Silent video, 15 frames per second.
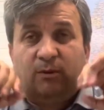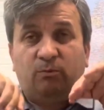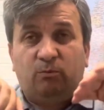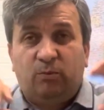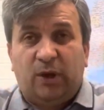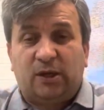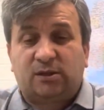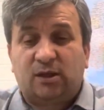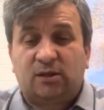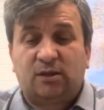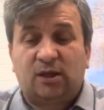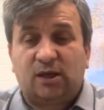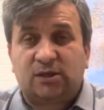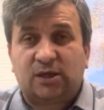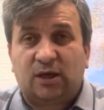biat
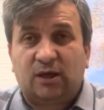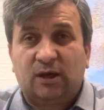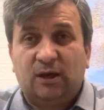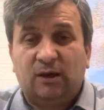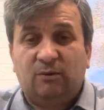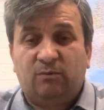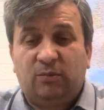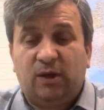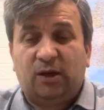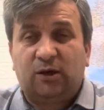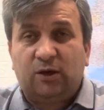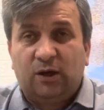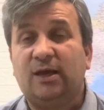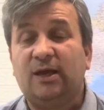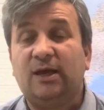ettirecek bir
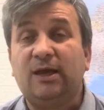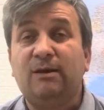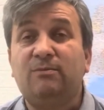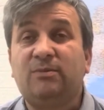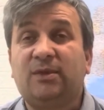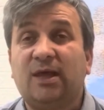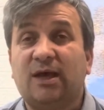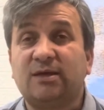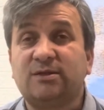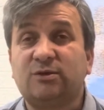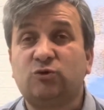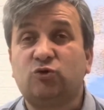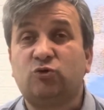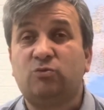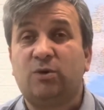
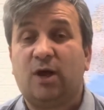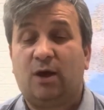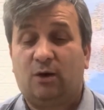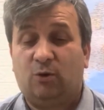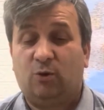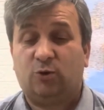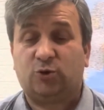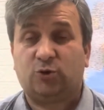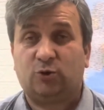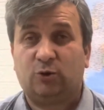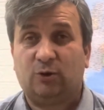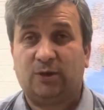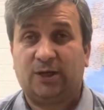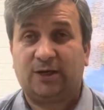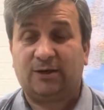imtiyazlı zümre
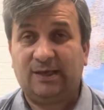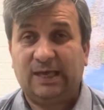oluşturuyorlar.